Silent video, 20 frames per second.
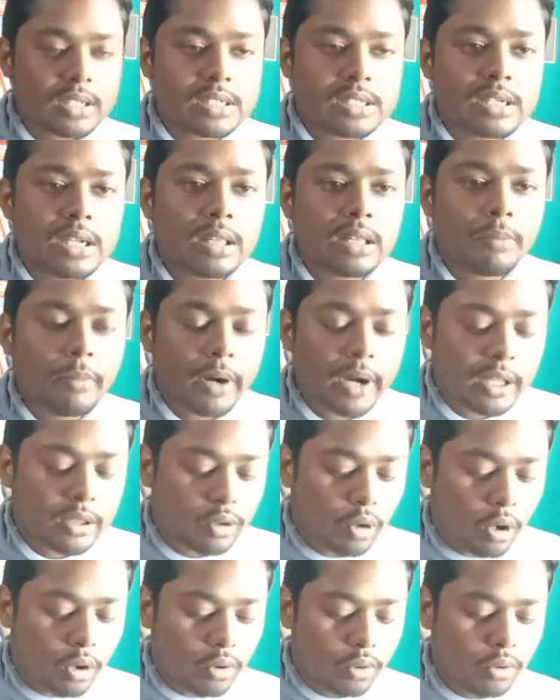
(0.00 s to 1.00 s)
স্টিল মানে
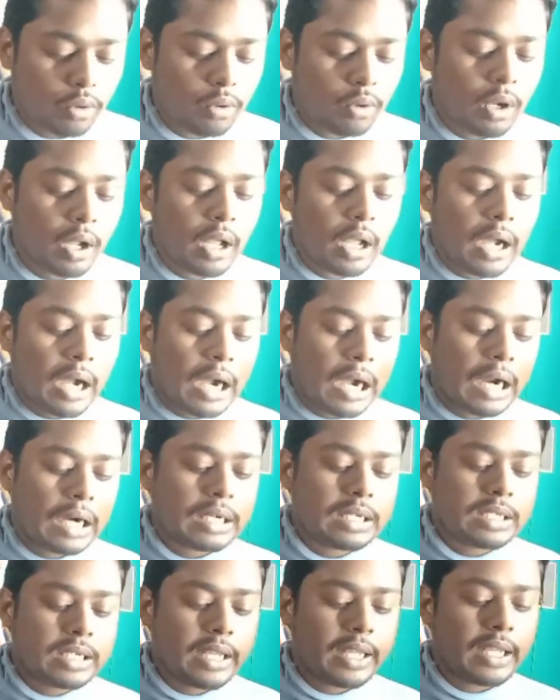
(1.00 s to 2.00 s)
তখনও
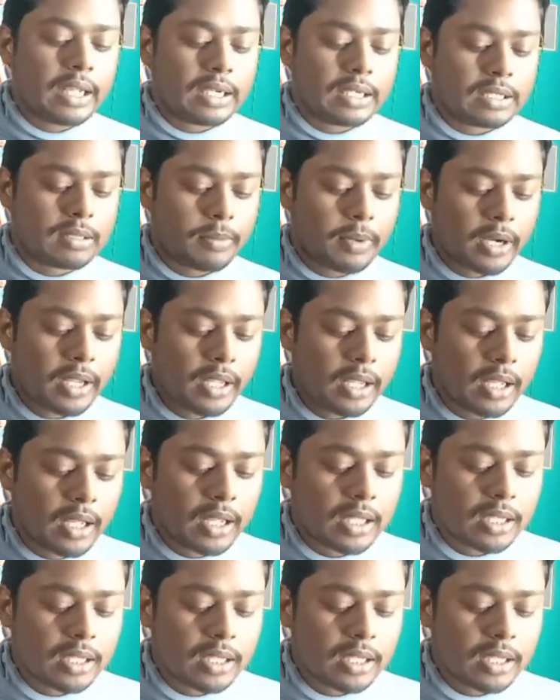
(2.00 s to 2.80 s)
হান্টেড মানে